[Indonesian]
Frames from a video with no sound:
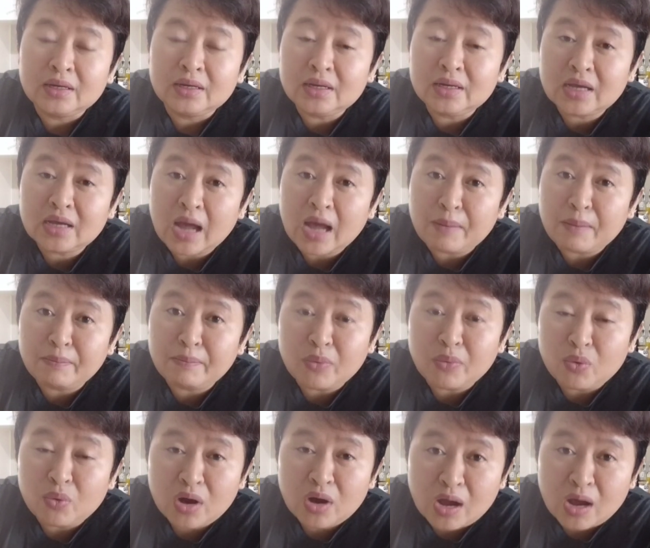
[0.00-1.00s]
di
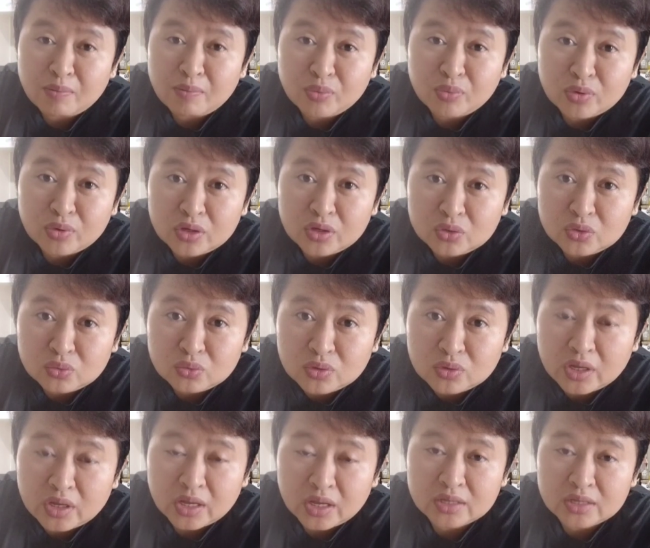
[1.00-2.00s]
kampung-kampung itu
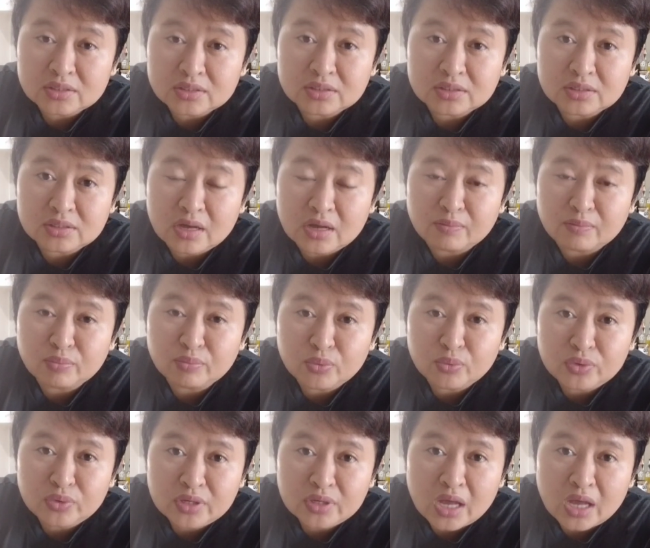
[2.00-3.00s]
guys yang
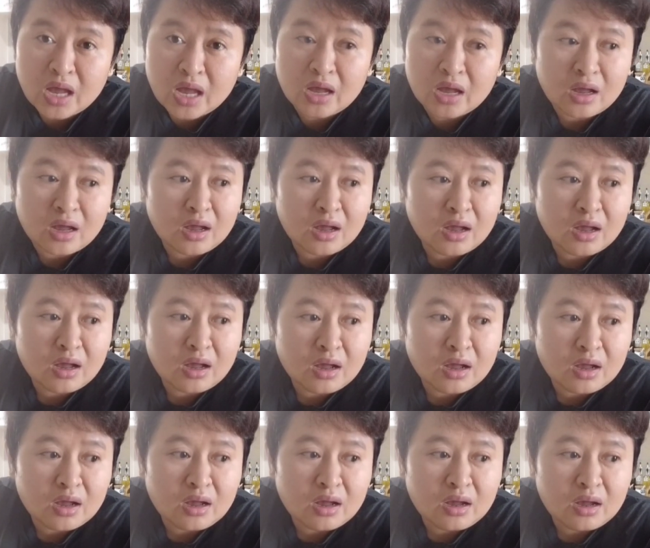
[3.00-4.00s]
punya
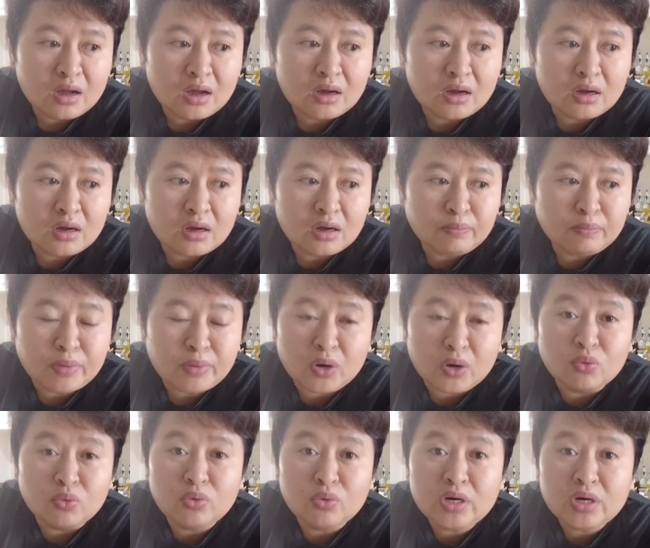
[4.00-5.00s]
uh,
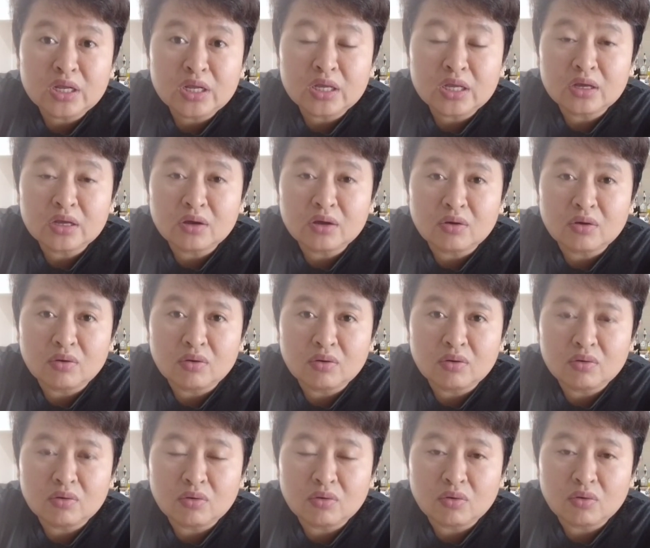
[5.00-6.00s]
penghuni
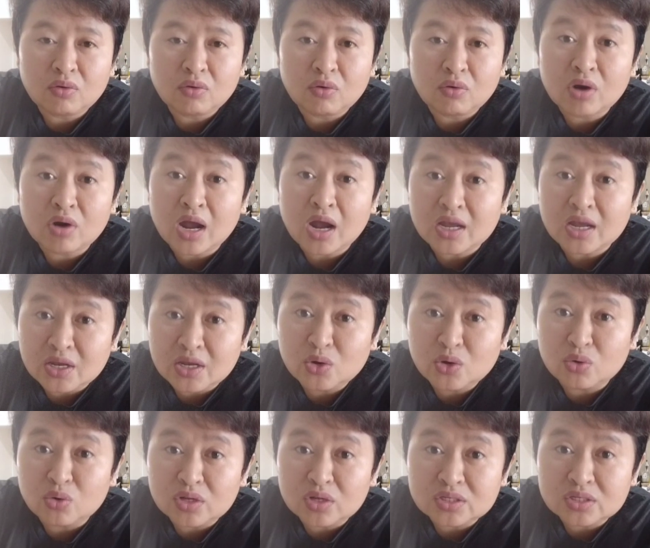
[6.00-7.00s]
orang
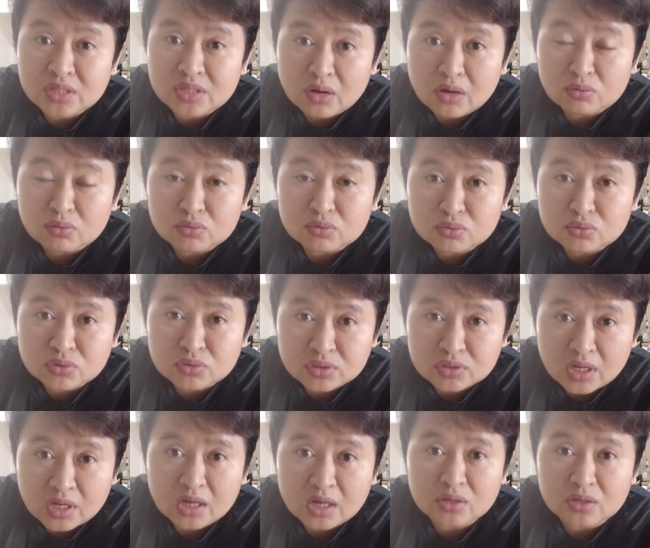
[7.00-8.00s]
Indonesia
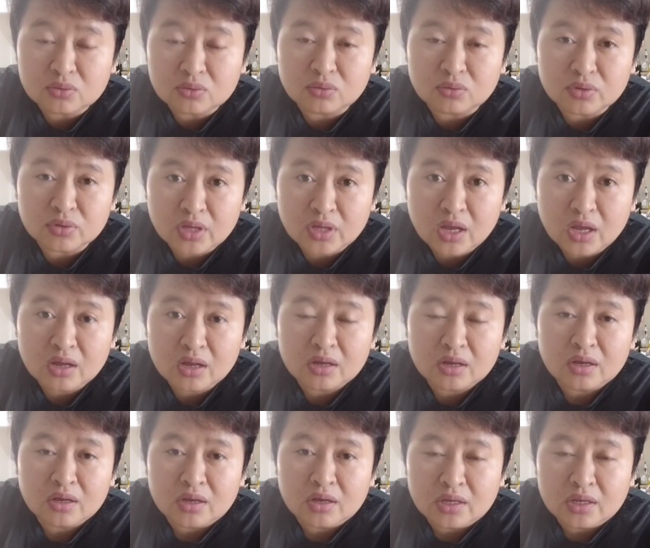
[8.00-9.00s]
khususnya gitu loh ya
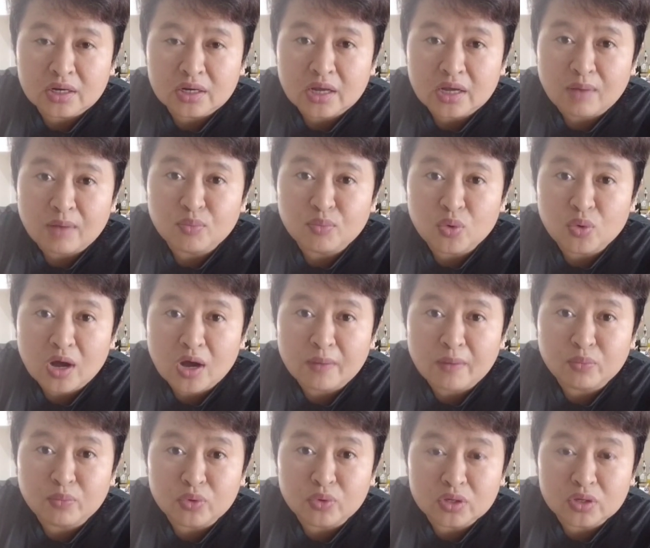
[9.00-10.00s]
yang di
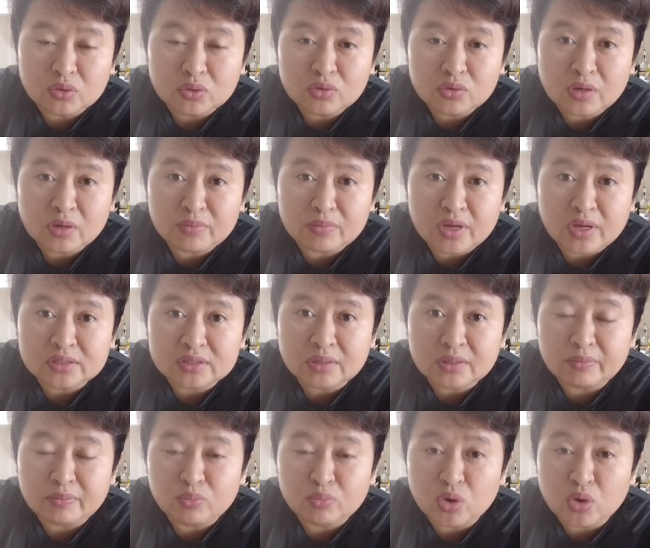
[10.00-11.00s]
kampung-kampung itu yang
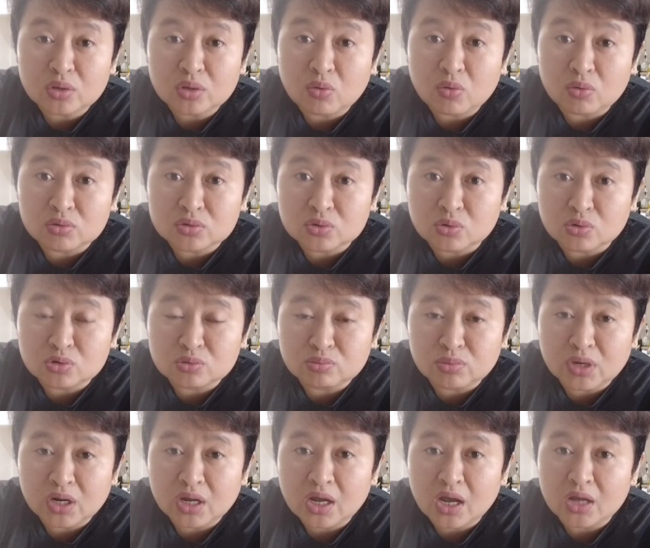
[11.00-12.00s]
biasa membuat kos-kos
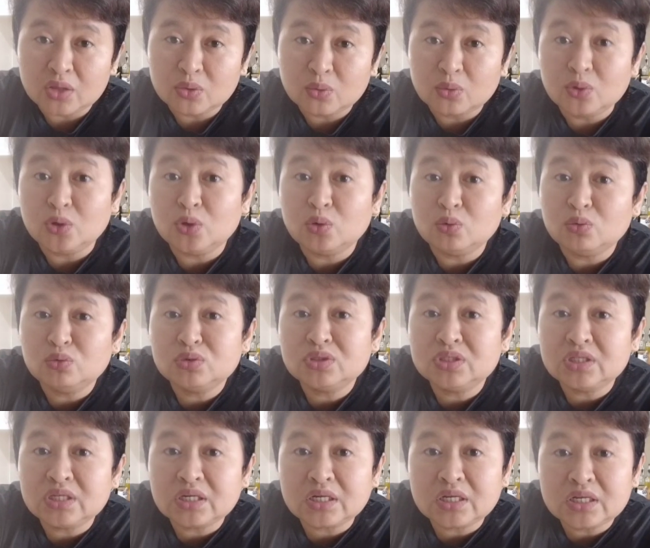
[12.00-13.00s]
mereka itu
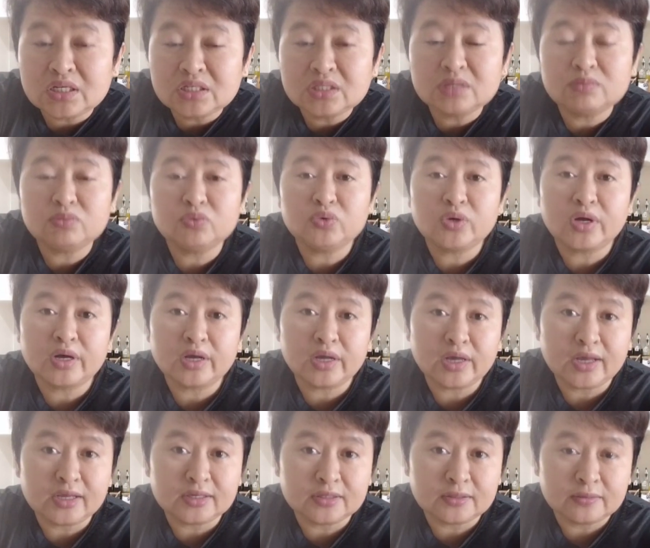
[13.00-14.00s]
diusirin semua
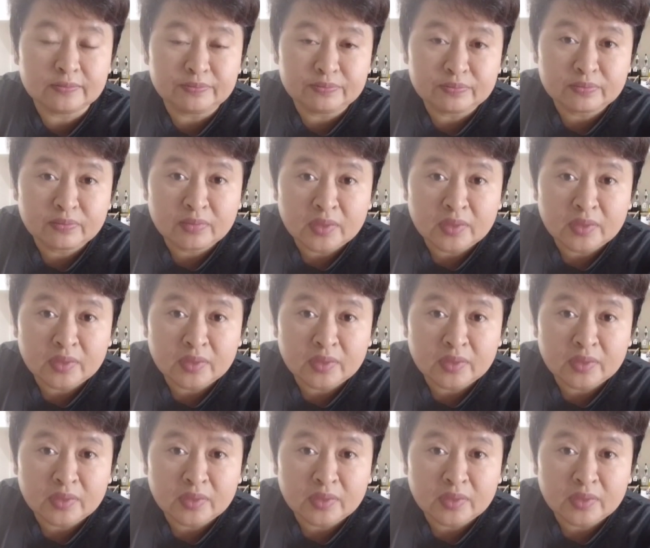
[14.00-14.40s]
guys